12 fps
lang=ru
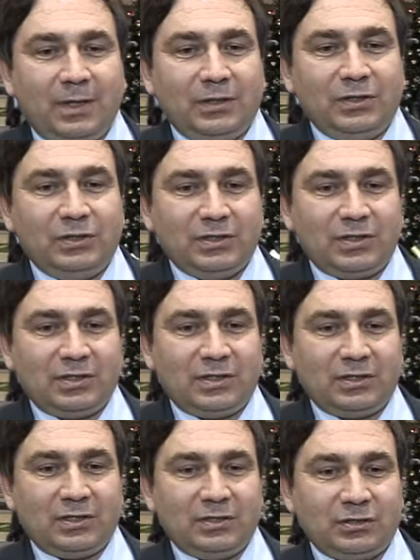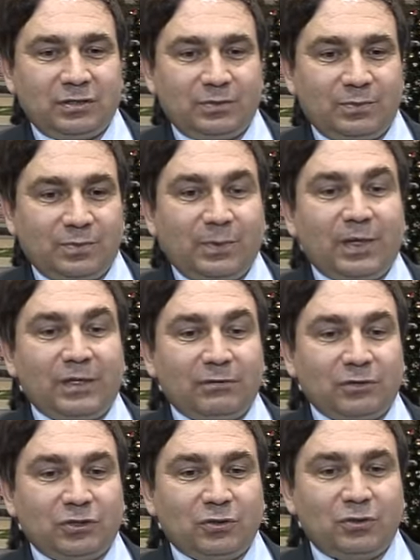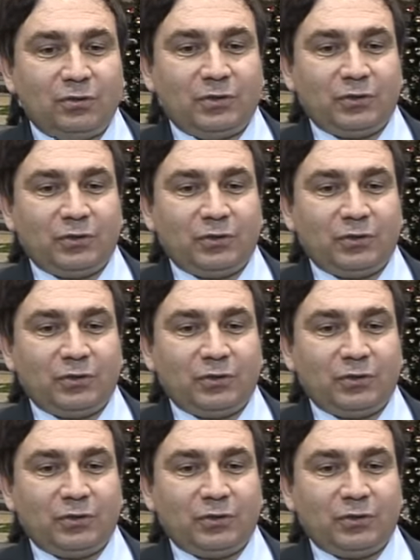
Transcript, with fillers: один из тех плановых шагов,